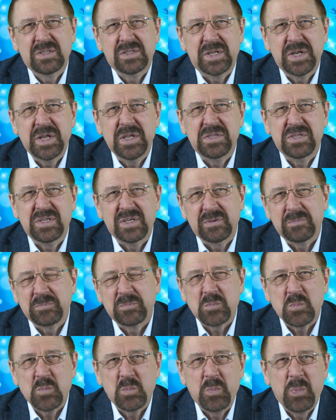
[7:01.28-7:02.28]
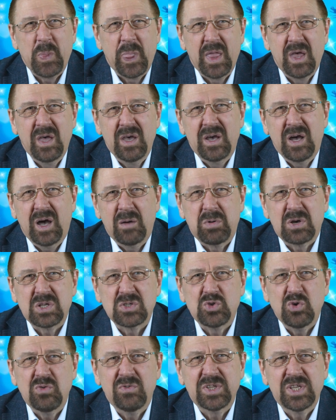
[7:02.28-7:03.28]
Третье.
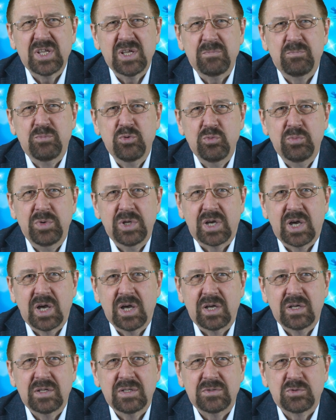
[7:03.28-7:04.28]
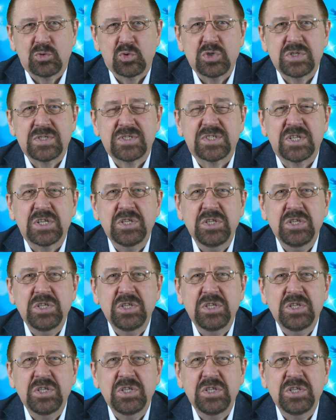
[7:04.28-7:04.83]
Образованная публика, то есть